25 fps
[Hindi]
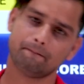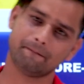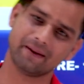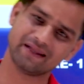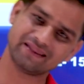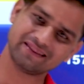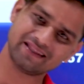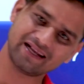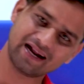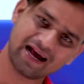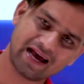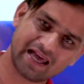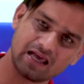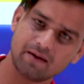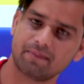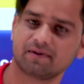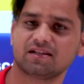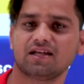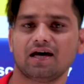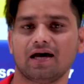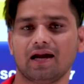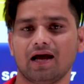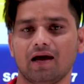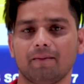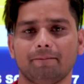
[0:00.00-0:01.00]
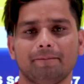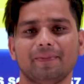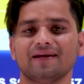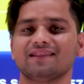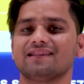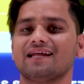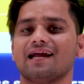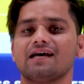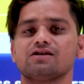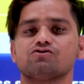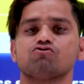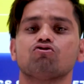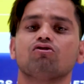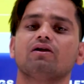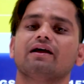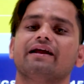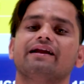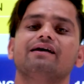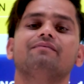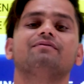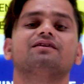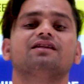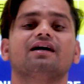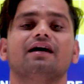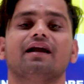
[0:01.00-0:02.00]
पंद्रह ही बताना है पंद्रह सोलह
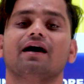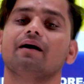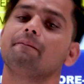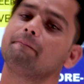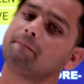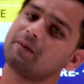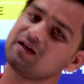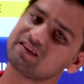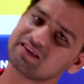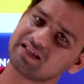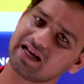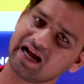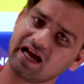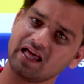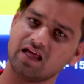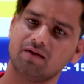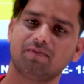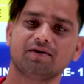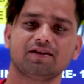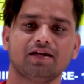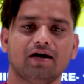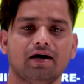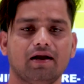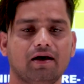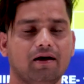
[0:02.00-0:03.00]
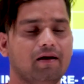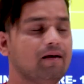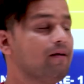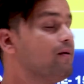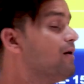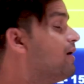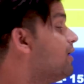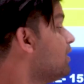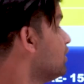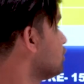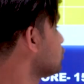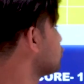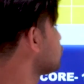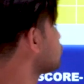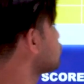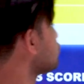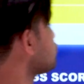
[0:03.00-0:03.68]
नहीं बताना है पंद्रह ही बताना है तो